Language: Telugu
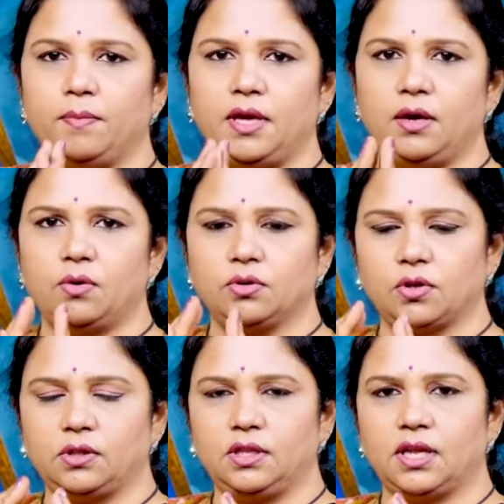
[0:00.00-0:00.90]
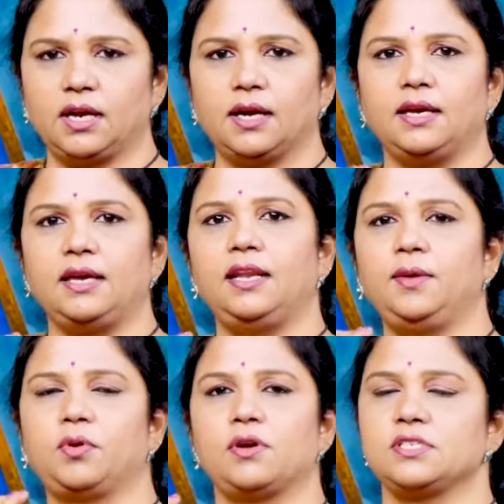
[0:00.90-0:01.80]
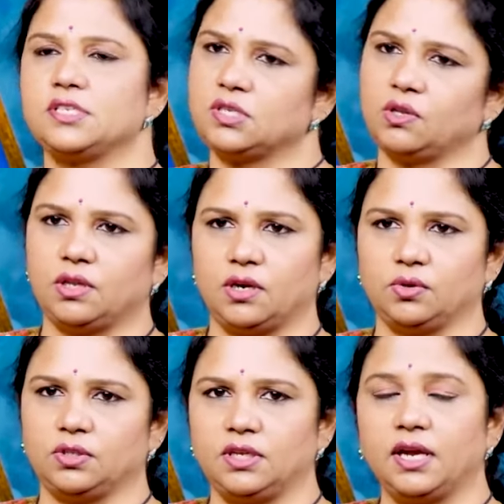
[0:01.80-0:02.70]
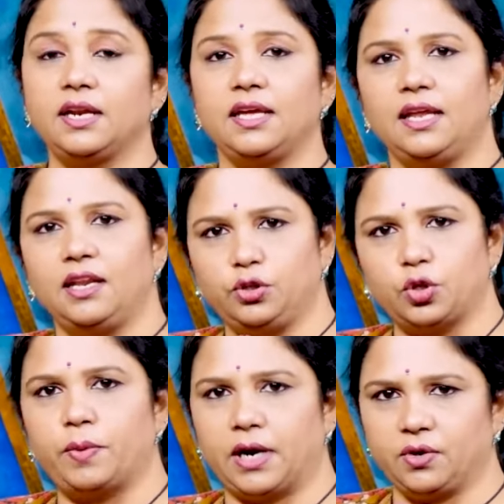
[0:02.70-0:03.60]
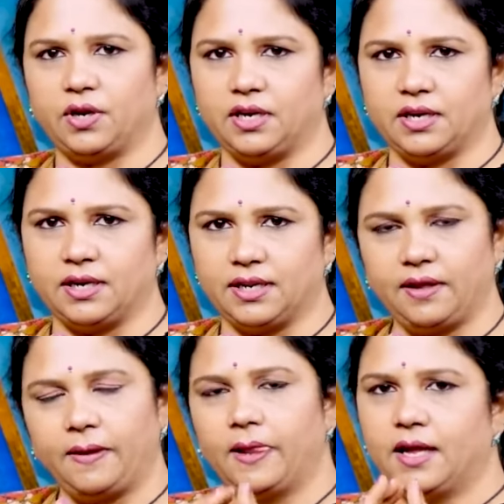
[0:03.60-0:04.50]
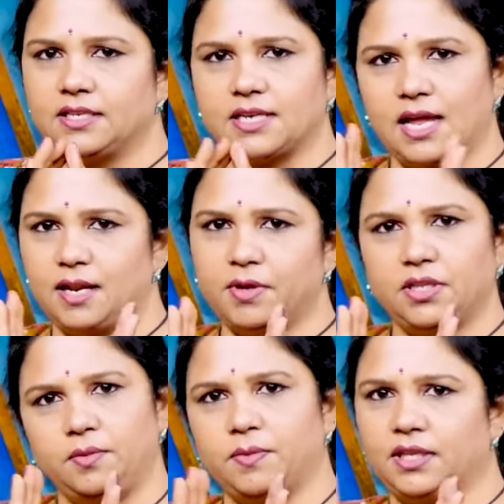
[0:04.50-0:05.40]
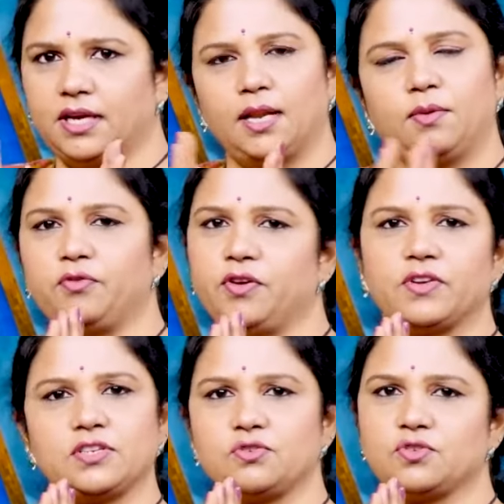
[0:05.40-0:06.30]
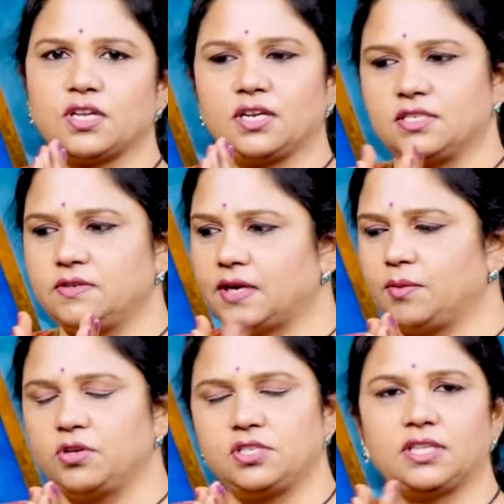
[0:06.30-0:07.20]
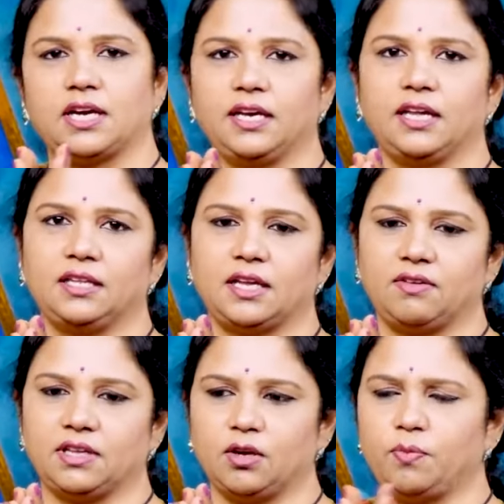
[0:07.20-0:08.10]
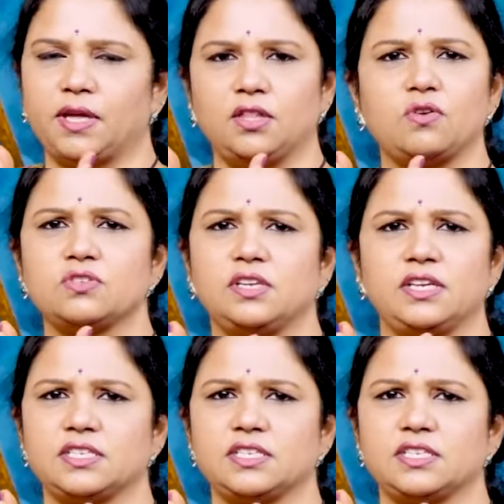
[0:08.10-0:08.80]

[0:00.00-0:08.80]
మీకు తొందరగా హీలింగ్ ప్రాసెస్ తొందర అవుతుంది అండ్ హీలింగ్తో పాటు ఏంటంటే చాలామంది ఈ మధ్యకాలంలో ఫీవర్స్లో చూసారా జ్వరం వచ్చి తగ్గిన తర్వాత పది రోజులు